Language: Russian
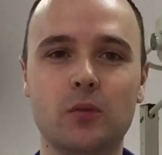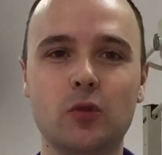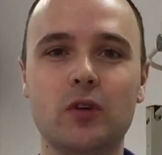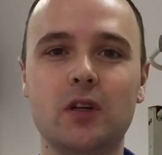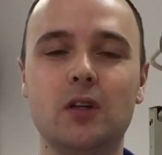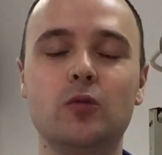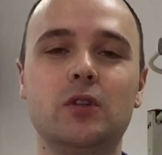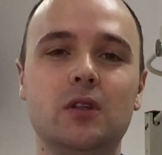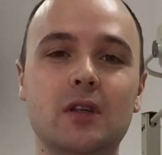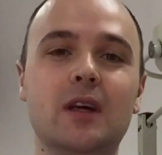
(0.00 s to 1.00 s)
многие
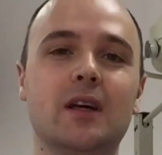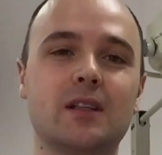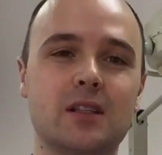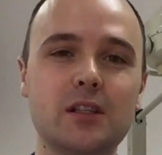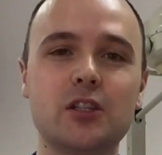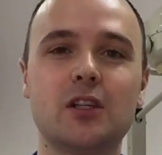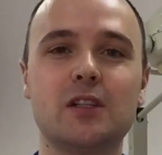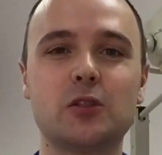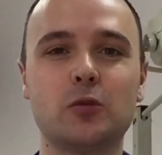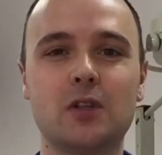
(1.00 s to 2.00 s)
люди и
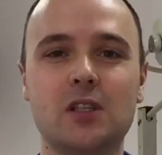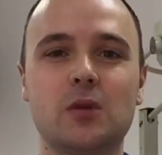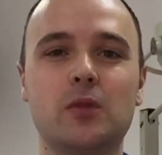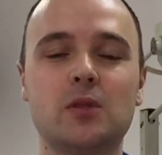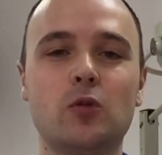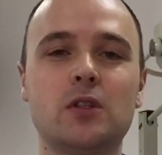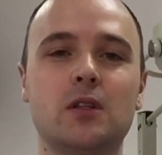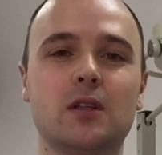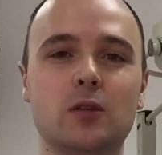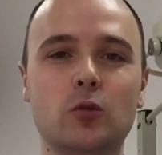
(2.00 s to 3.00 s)
слышали, что таксоплазмоз
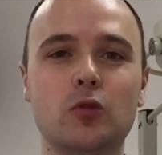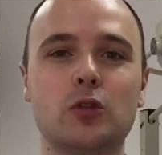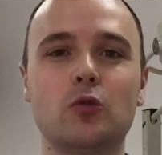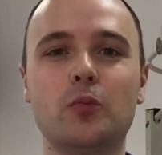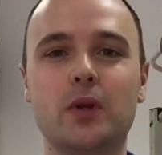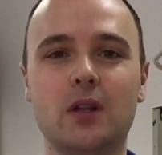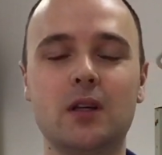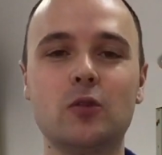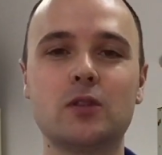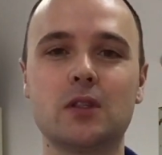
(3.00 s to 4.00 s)
это то, что
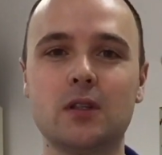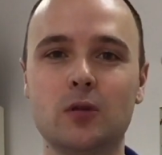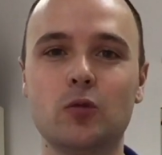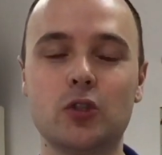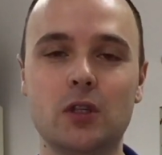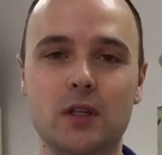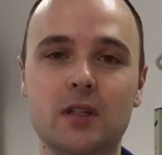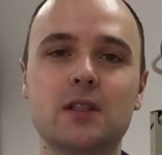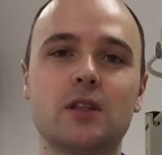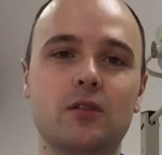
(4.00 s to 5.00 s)
передается от кошек. И
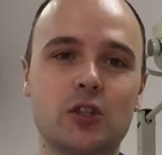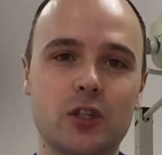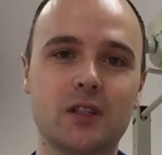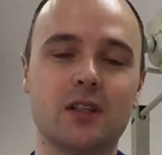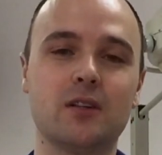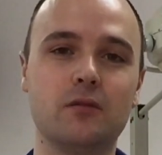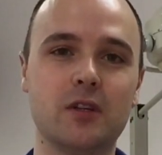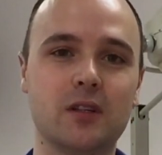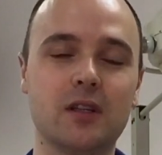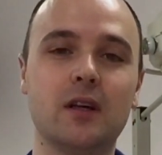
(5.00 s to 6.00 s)
это совершенно
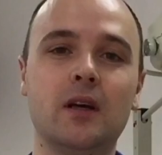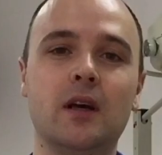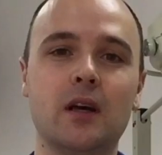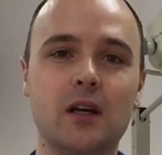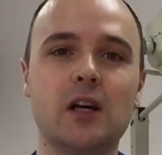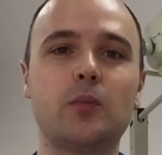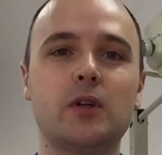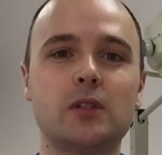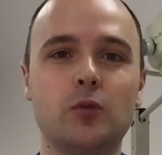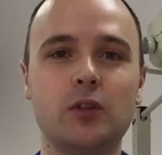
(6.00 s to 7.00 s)
верно. Как
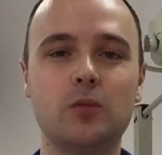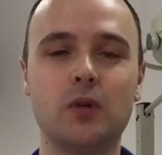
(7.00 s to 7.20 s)
происходит